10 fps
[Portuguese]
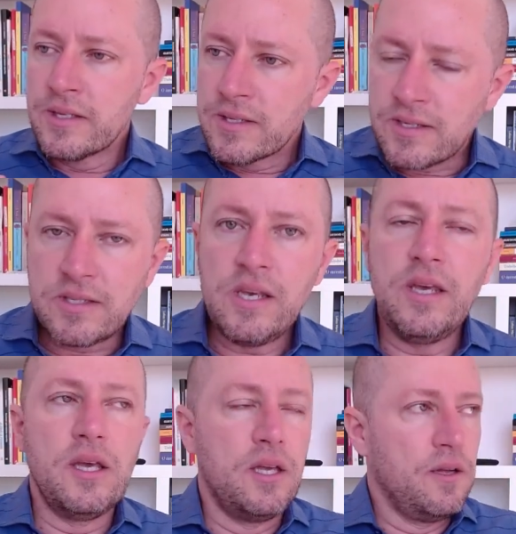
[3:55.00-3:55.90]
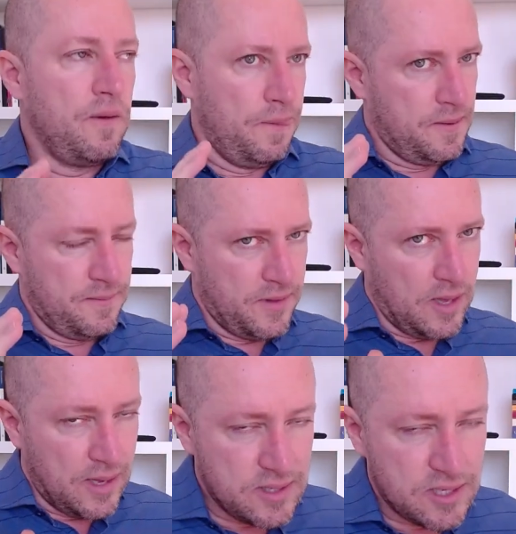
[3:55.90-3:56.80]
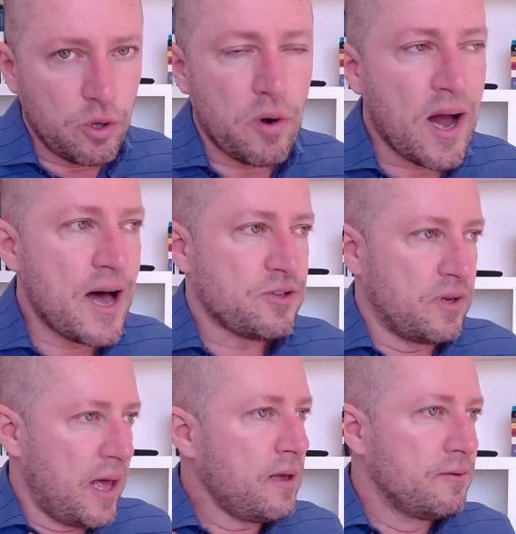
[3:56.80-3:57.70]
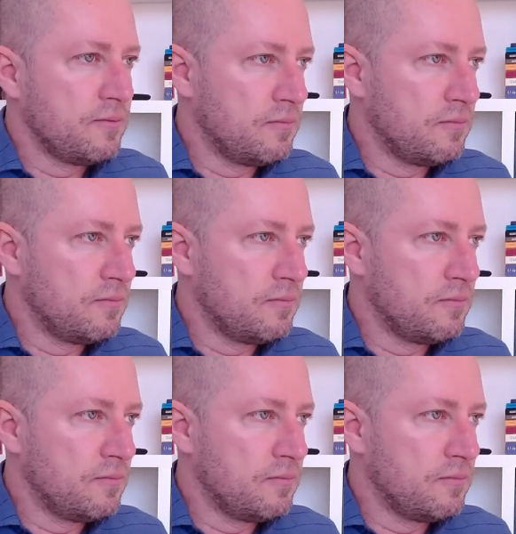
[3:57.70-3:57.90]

se esse é o teu caso, né?